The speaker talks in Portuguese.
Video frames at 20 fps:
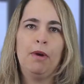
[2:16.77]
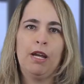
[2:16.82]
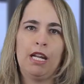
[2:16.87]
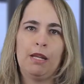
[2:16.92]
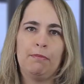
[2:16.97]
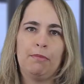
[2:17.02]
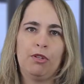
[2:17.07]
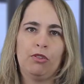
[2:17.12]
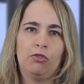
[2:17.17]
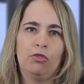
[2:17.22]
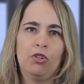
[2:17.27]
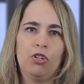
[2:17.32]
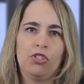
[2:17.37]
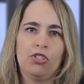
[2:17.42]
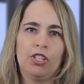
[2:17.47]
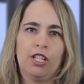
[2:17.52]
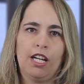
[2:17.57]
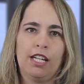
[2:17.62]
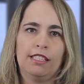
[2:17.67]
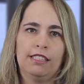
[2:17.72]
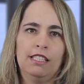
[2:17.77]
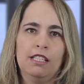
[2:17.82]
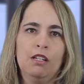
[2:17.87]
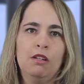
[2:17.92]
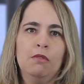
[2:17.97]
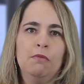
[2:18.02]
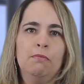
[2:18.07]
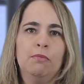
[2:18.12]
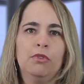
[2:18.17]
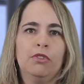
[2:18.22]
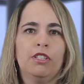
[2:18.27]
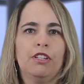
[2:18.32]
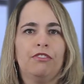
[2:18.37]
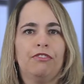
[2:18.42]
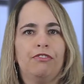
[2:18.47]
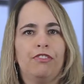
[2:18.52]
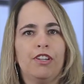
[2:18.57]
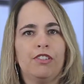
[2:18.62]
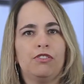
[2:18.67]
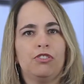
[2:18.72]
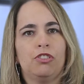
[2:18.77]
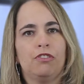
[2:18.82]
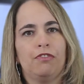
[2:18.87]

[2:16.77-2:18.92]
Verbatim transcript: para impressoras de cartão por defeitos